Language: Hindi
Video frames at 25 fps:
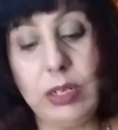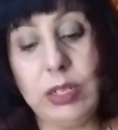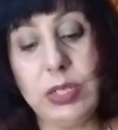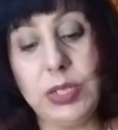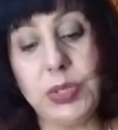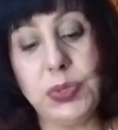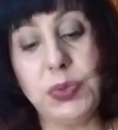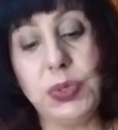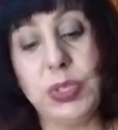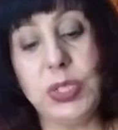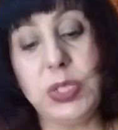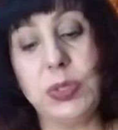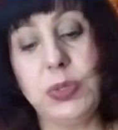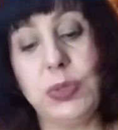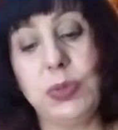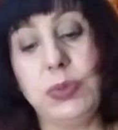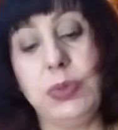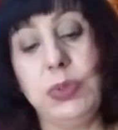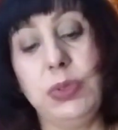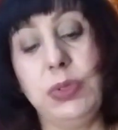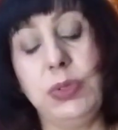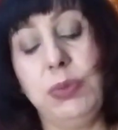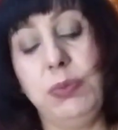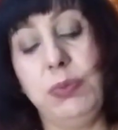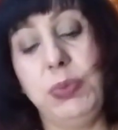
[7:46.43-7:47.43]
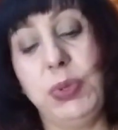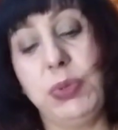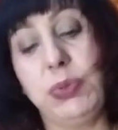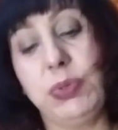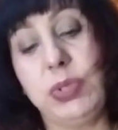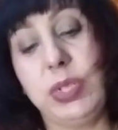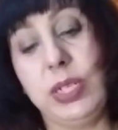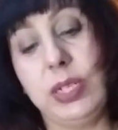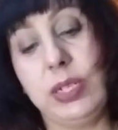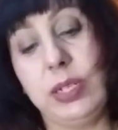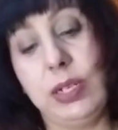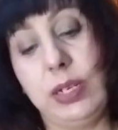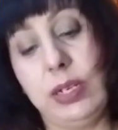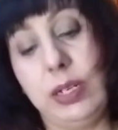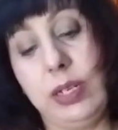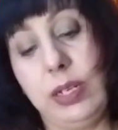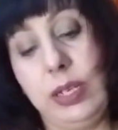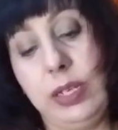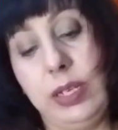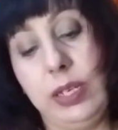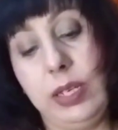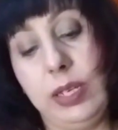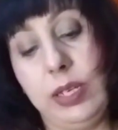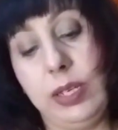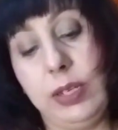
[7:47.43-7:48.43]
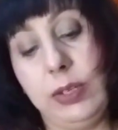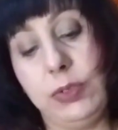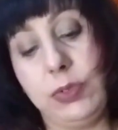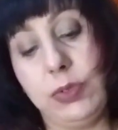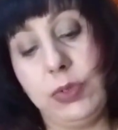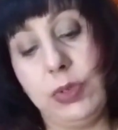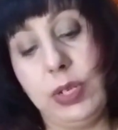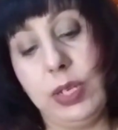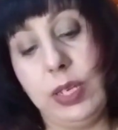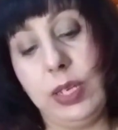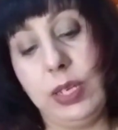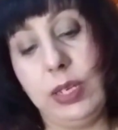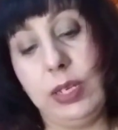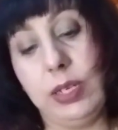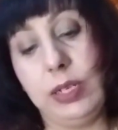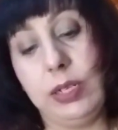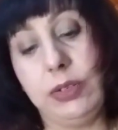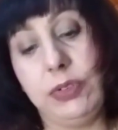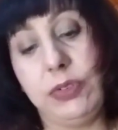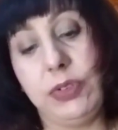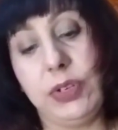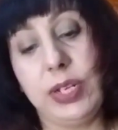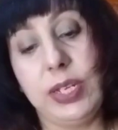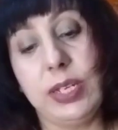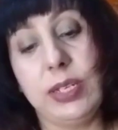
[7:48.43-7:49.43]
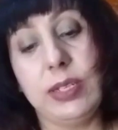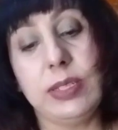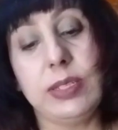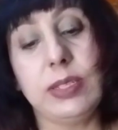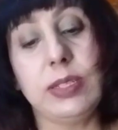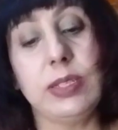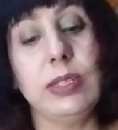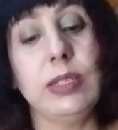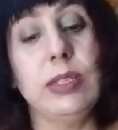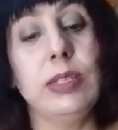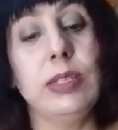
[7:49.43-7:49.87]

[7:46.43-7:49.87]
स्विस ब्यूटी का ना ये जो है क्रेज़